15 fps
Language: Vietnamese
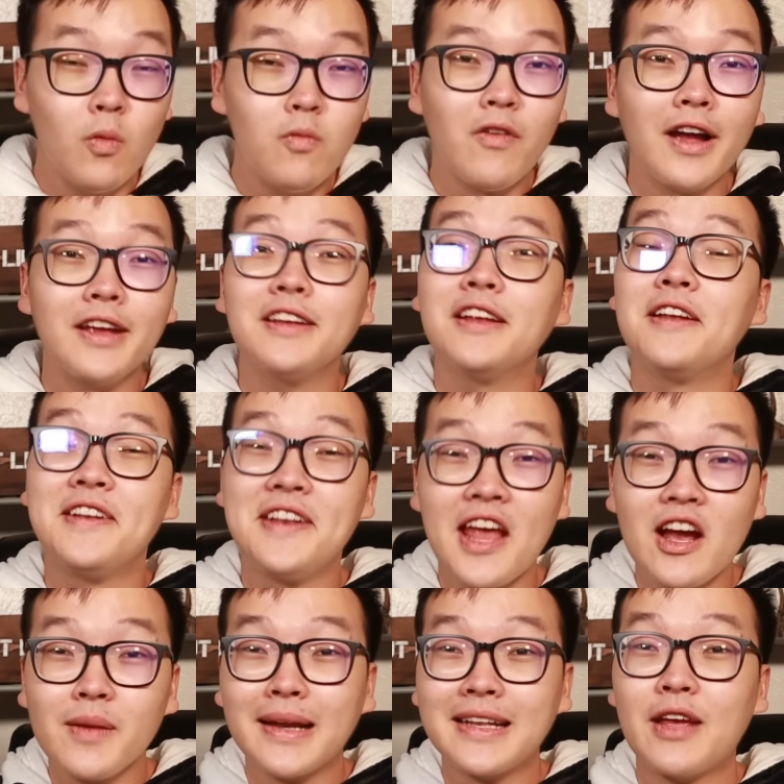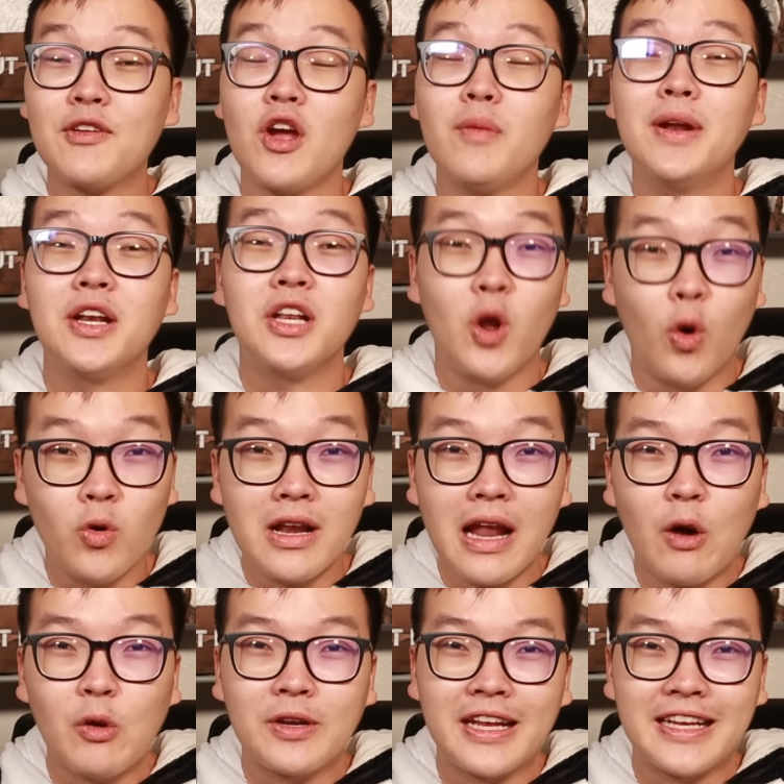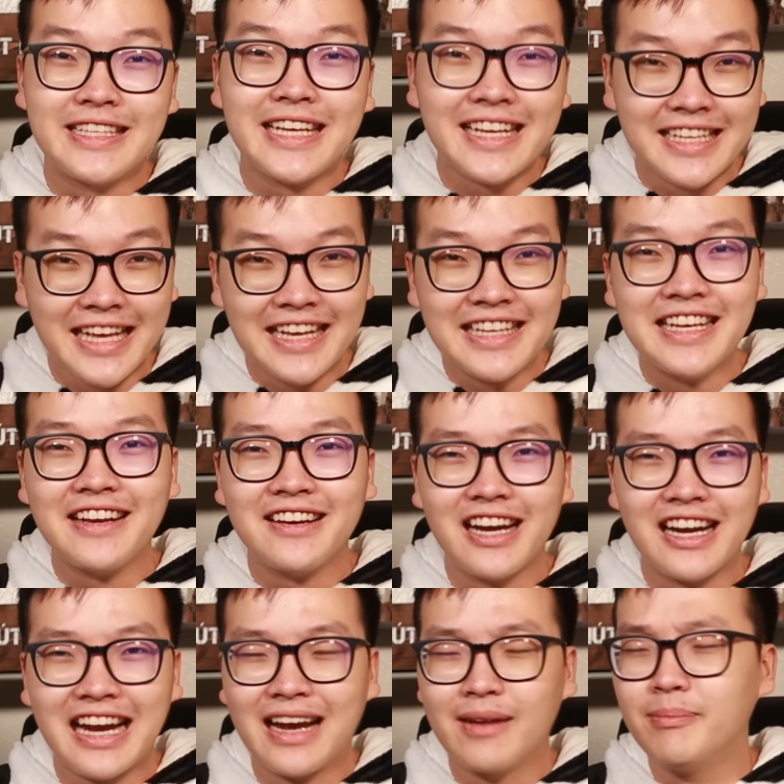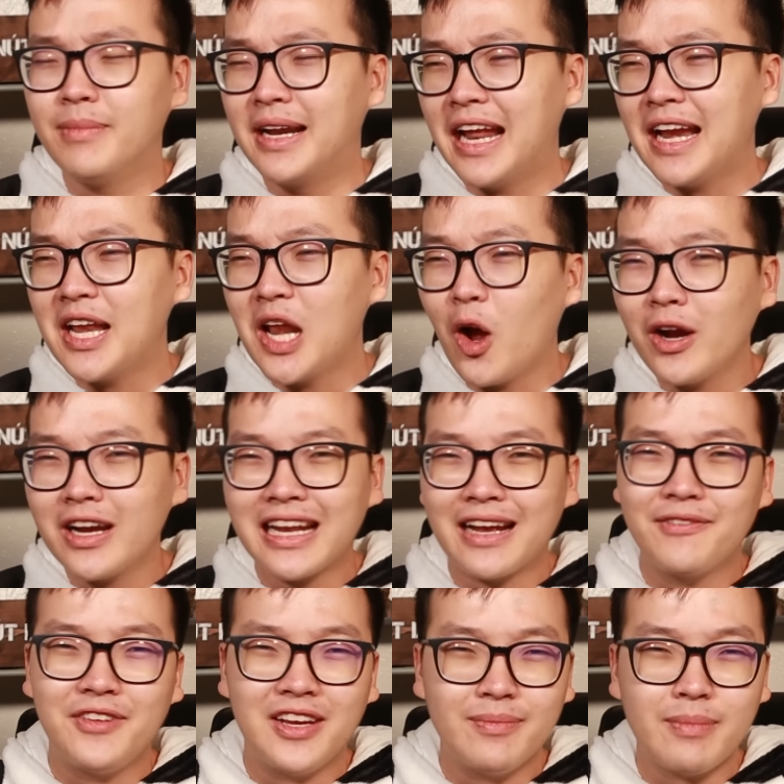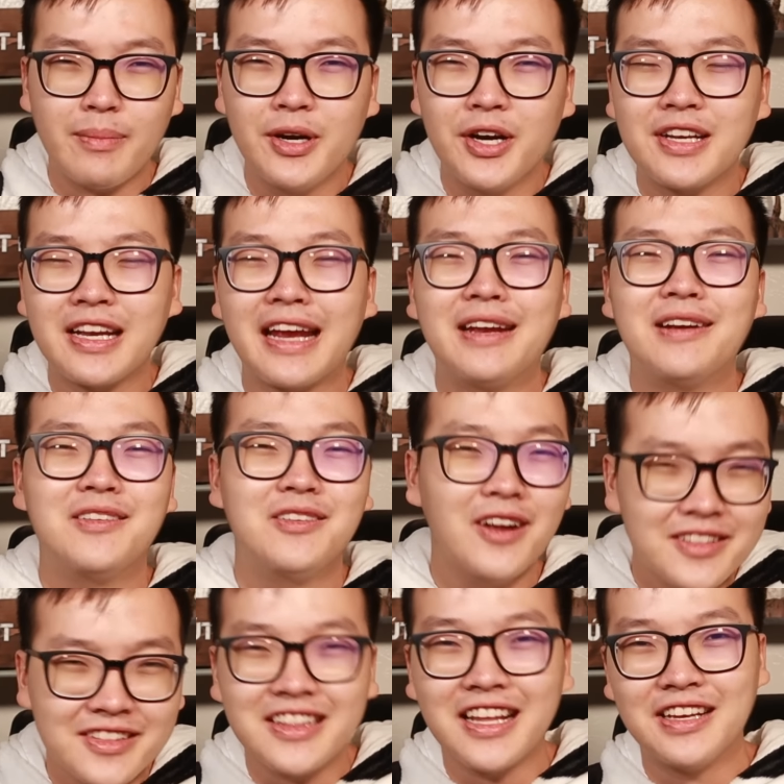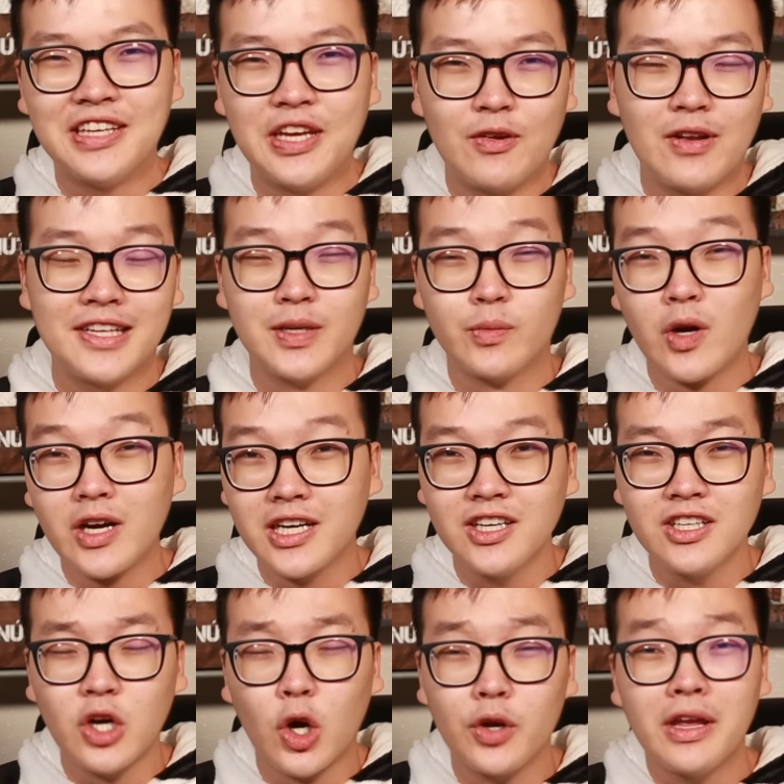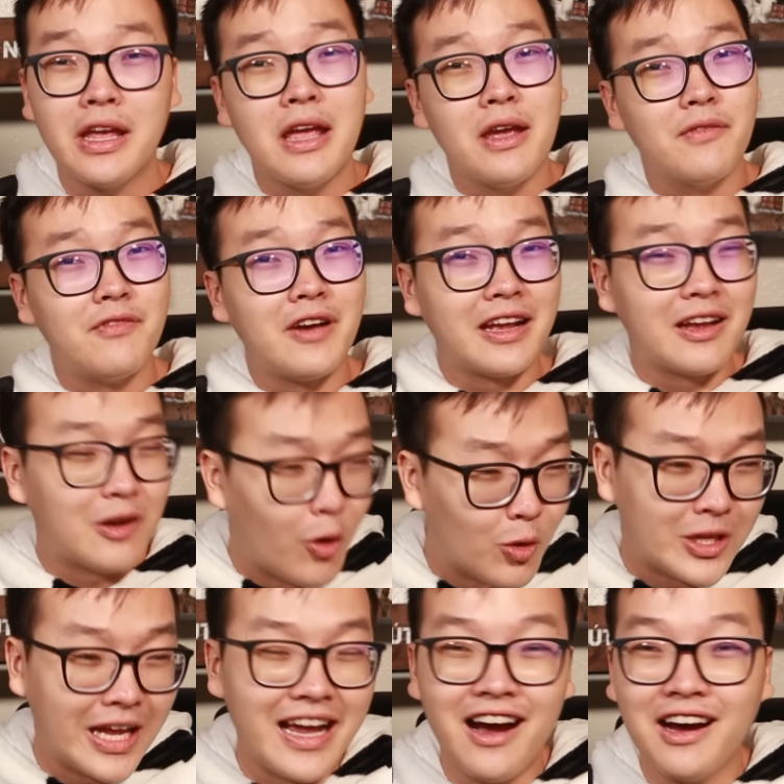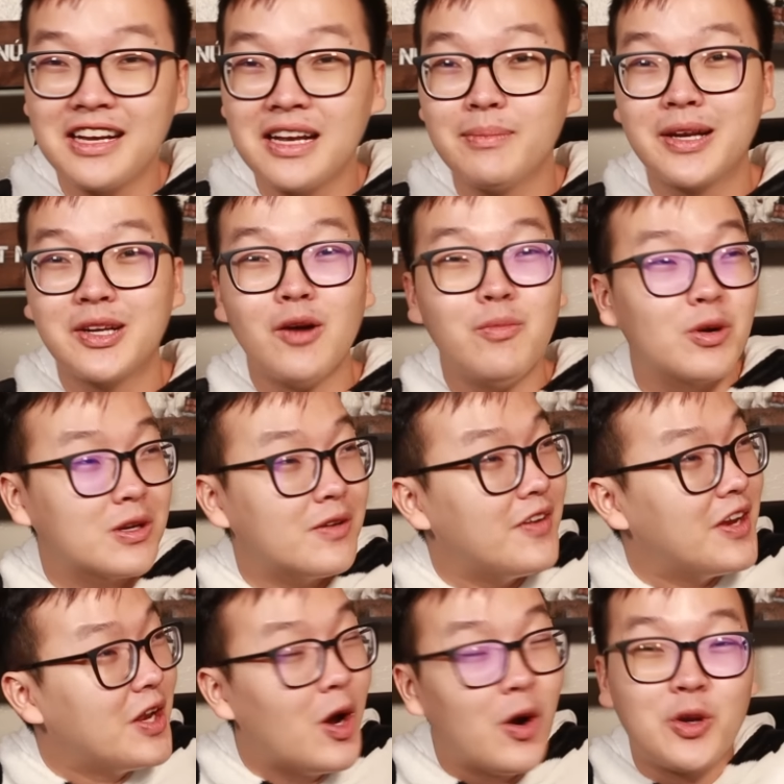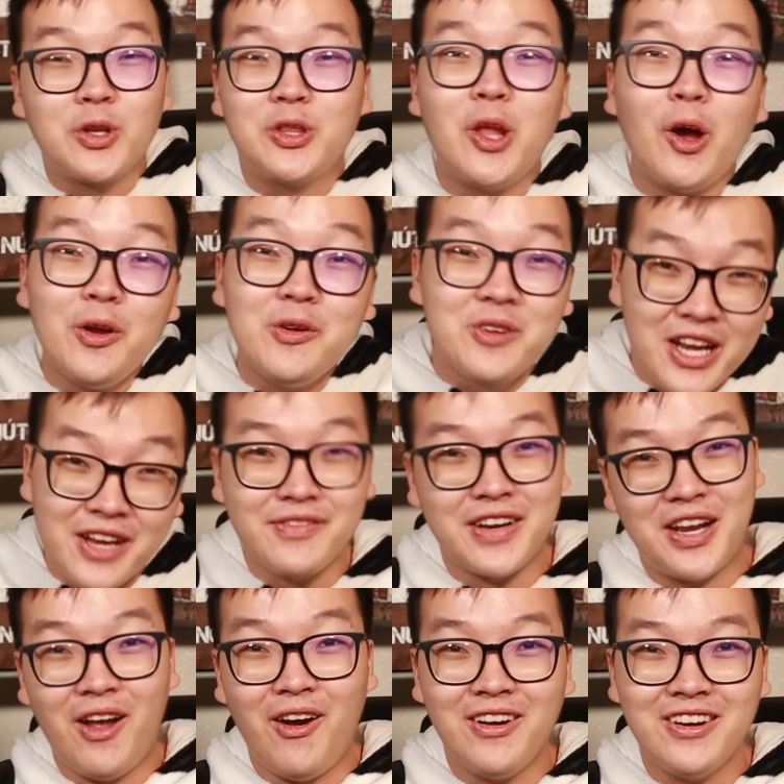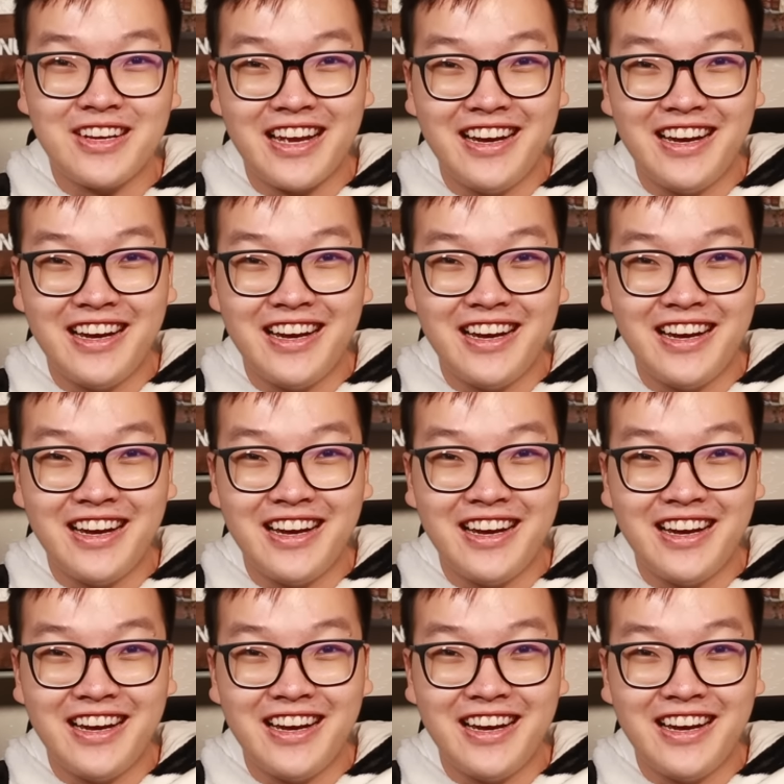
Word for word: Đúng vậy, nếu các bạn theo dõi mình đủ lâu thì chắc chắn nhận ra rằng mình đã nói cái thằng Vin30 này rất là nhiều lần trong quá khứ rồi Và cụ thể hơn là mình có một cái video nói riêng về nó nữa